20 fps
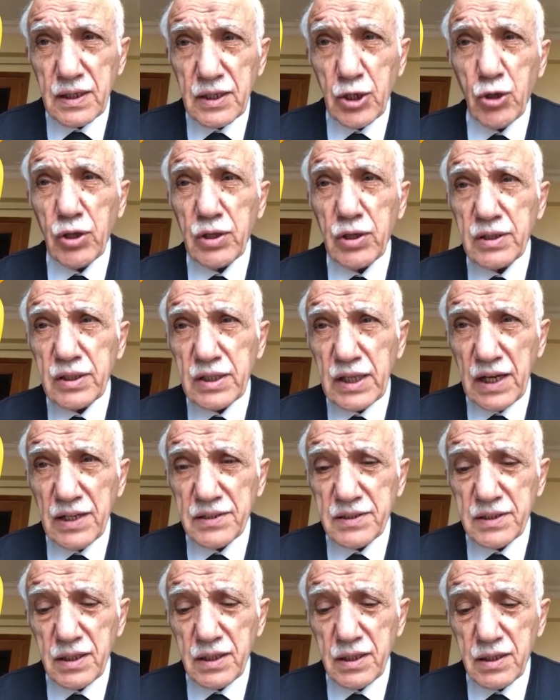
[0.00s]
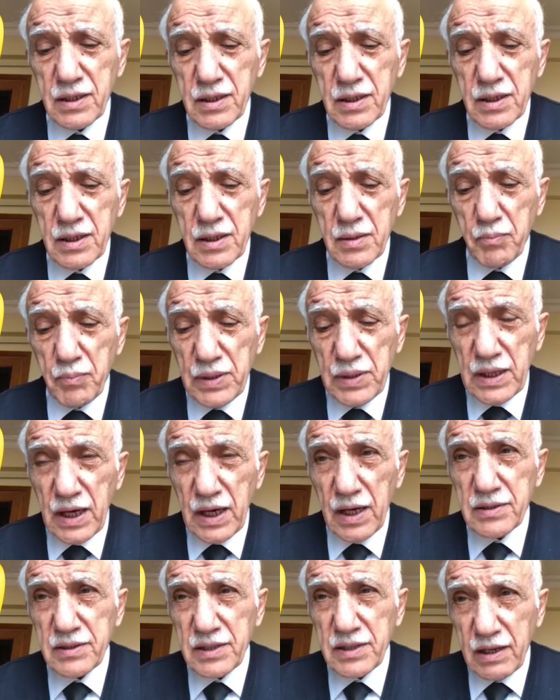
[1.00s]
ne yönden terzil bir
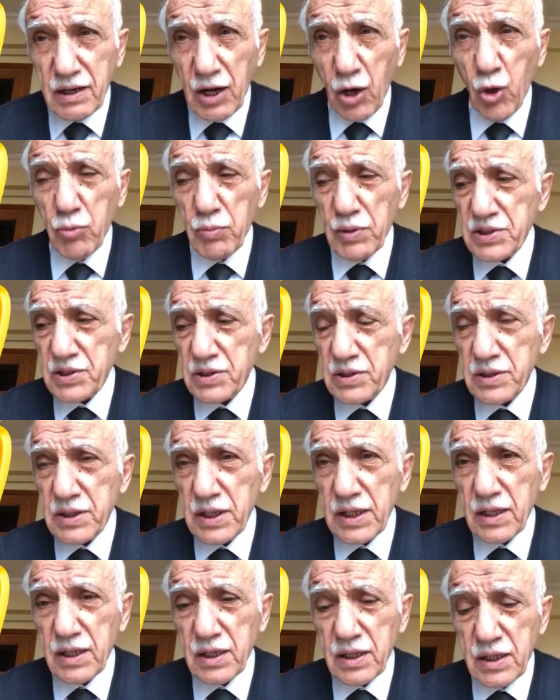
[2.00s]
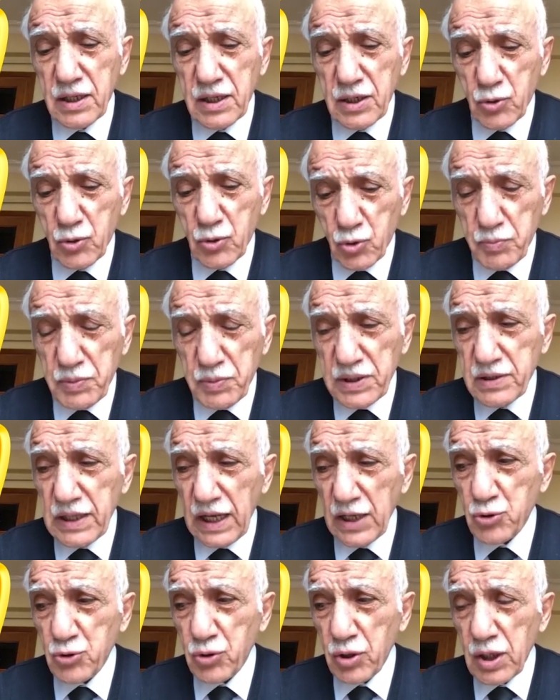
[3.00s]
daha tekrar olmasın diyerek şunu
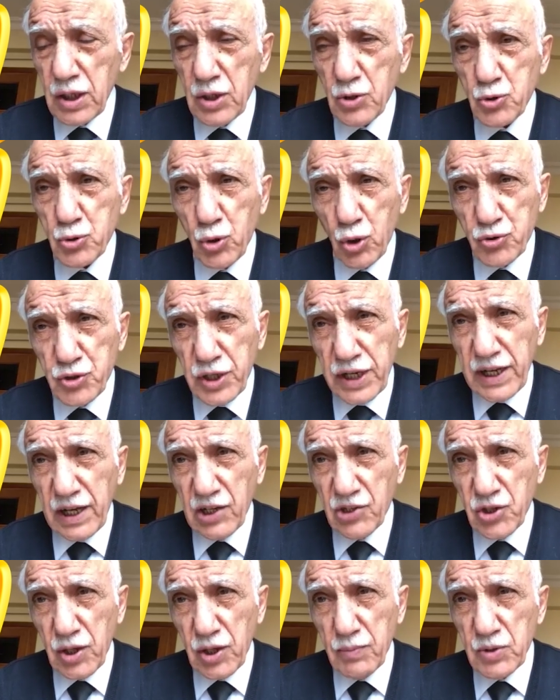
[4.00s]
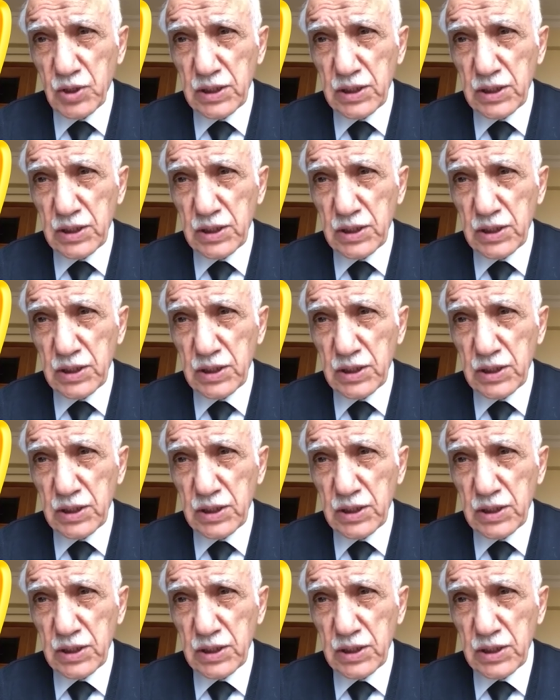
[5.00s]
bittikten sonra sözlere geçeceğim.